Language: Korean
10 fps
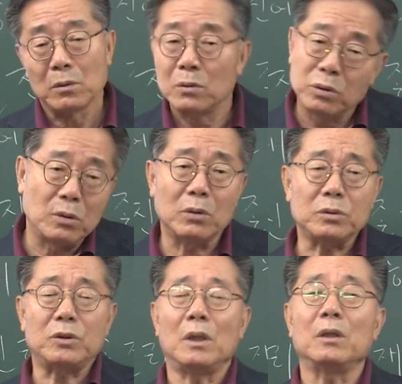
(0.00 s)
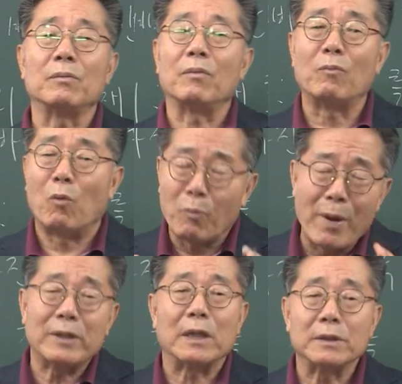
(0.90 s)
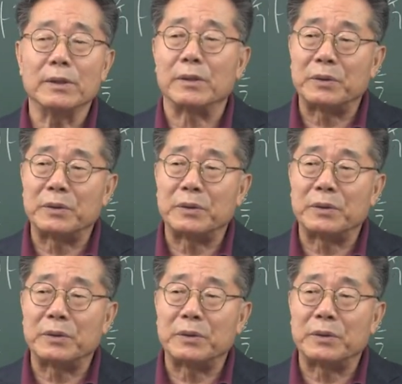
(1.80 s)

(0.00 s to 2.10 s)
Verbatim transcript: 그것에 뭐 목매다는 거예요.